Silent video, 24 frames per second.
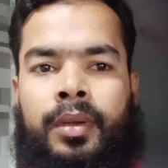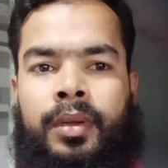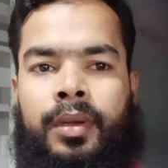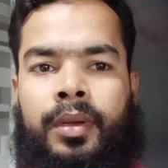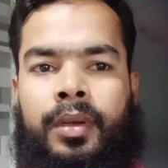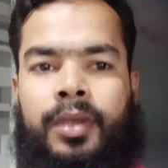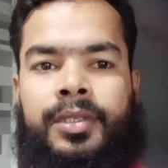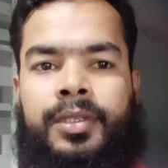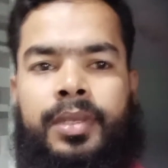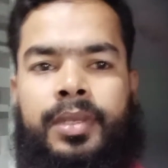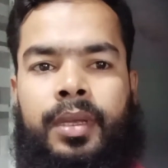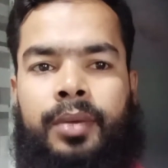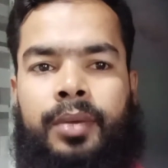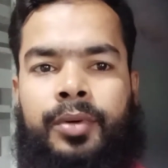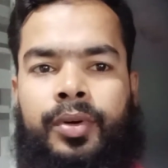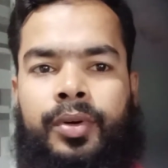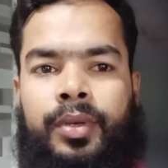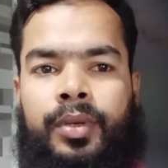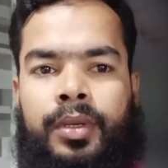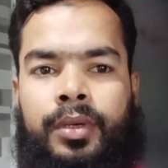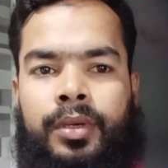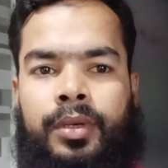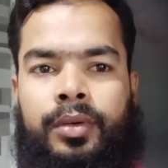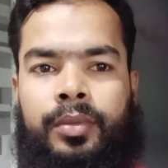আসসালামু
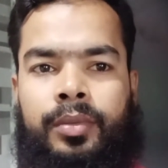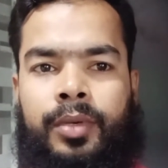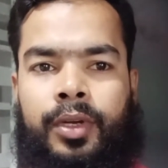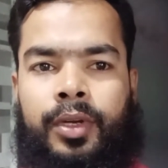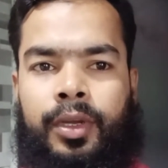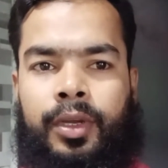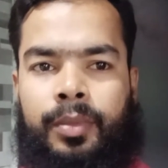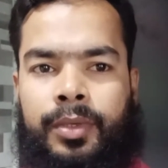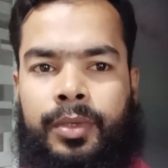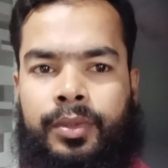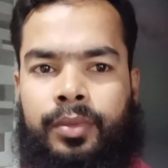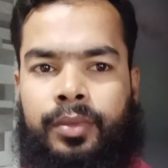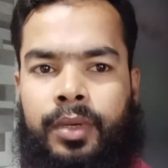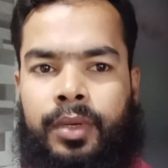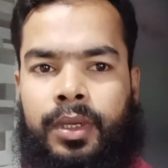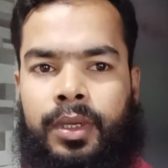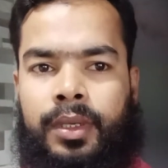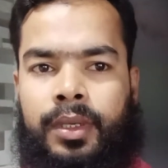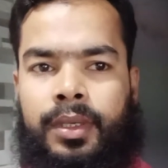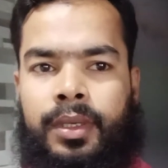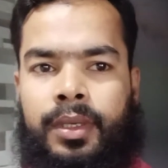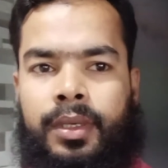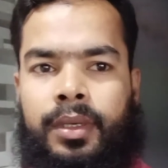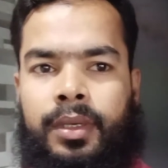আলাইকুম
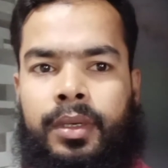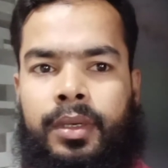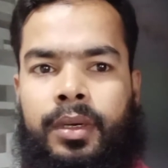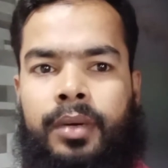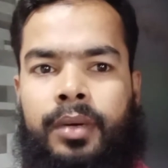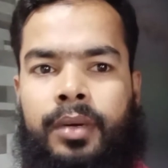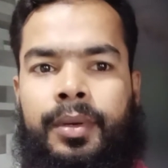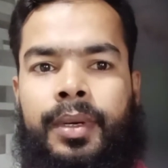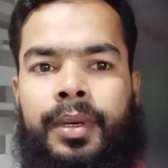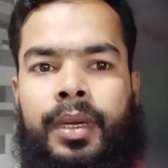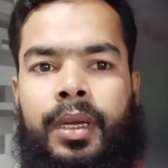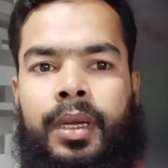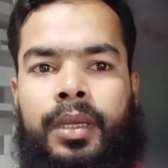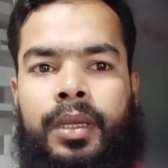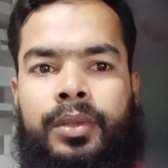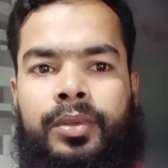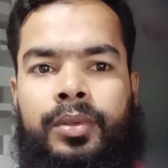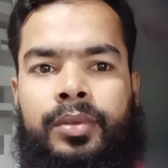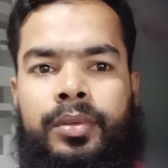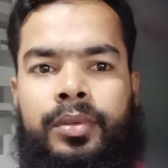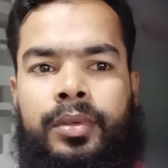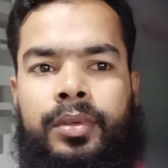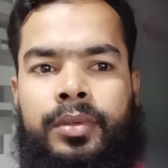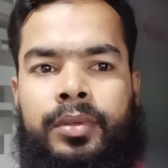রহমতুল্লাহি
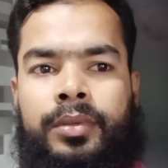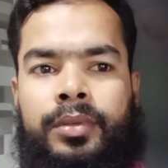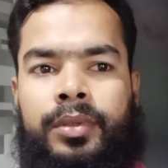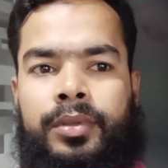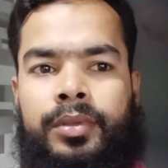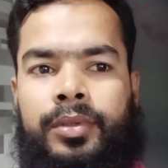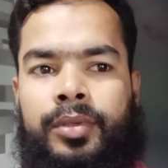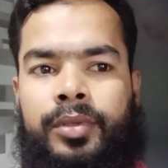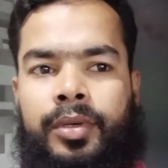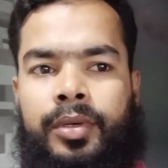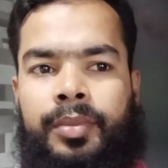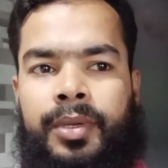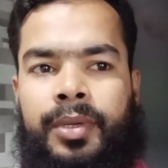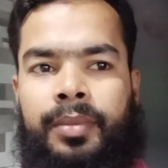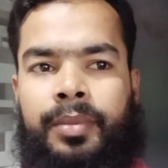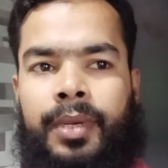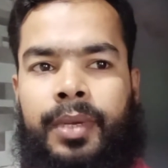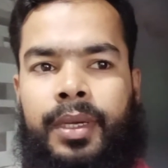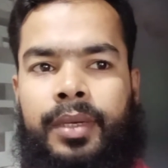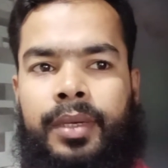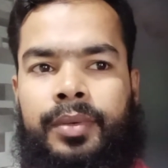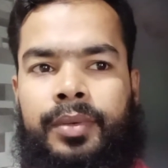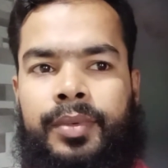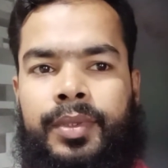আবরকাতু অন্যান্য ধর্মের
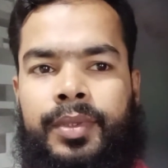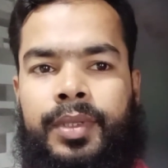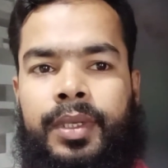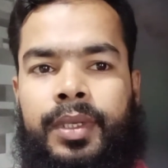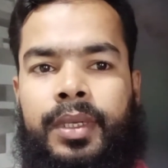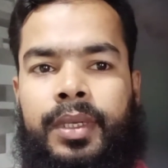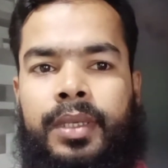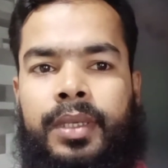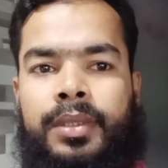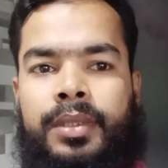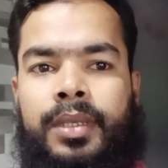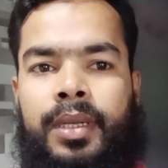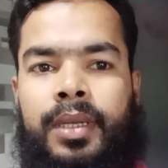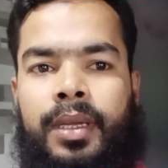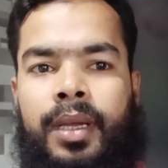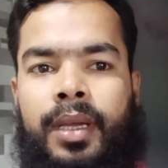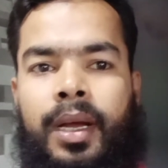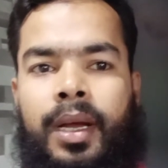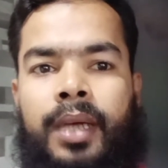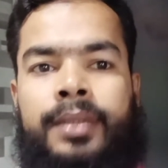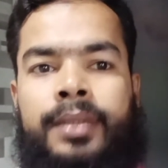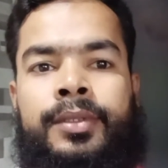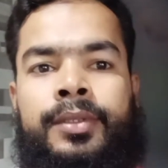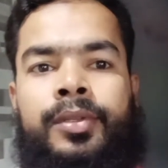ভাই ও বোনদেরকে জানাই
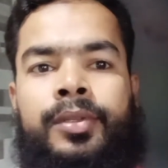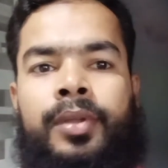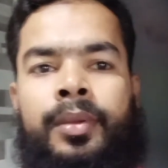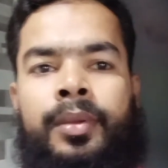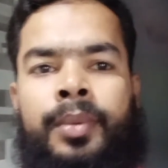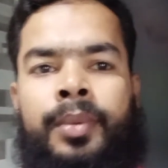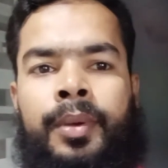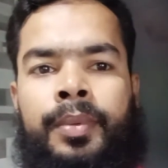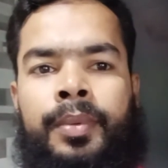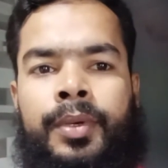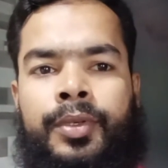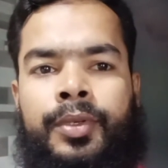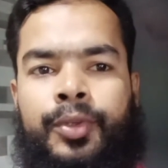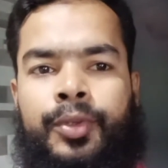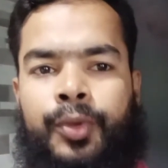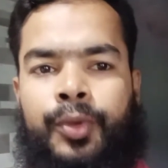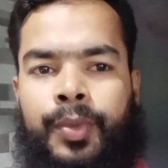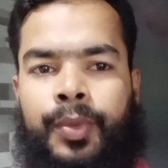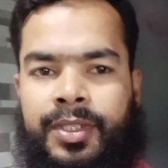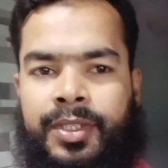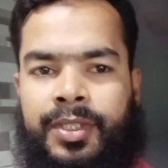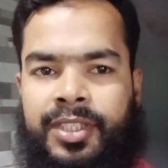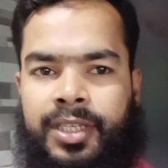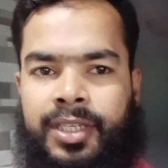আন্তরিকভাবে
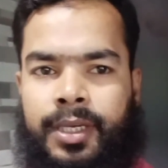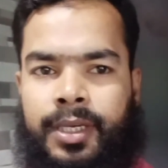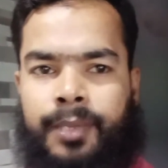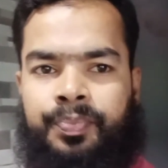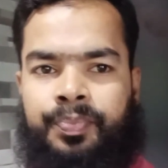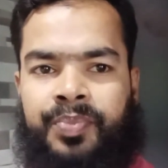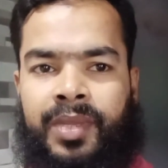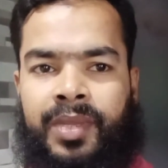শুভেচ্ছা